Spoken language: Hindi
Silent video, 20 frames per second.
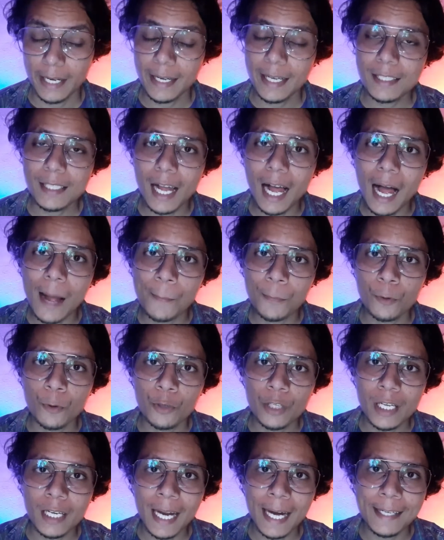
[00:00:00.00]
एंड गाइज
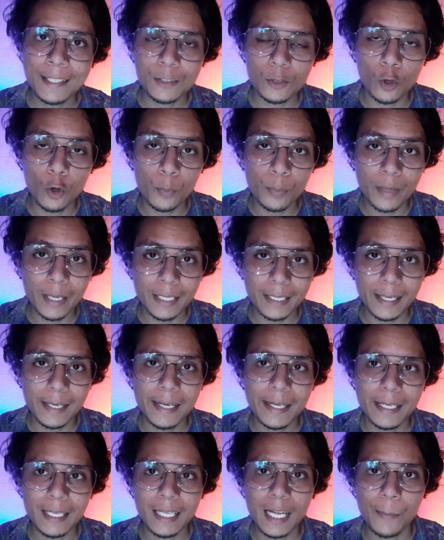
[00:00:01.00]
आपको ये लाइट्स ऑपरेट
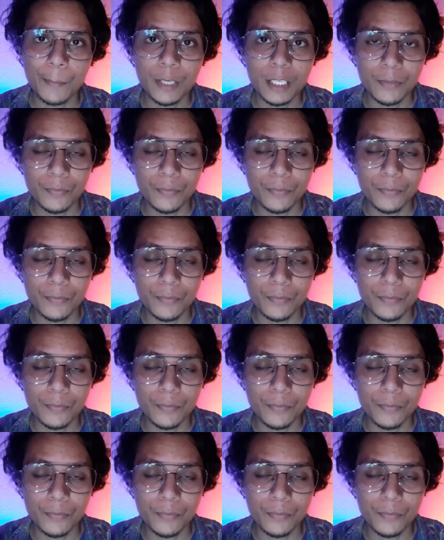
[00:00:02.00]
करने के लिए यहाँ पे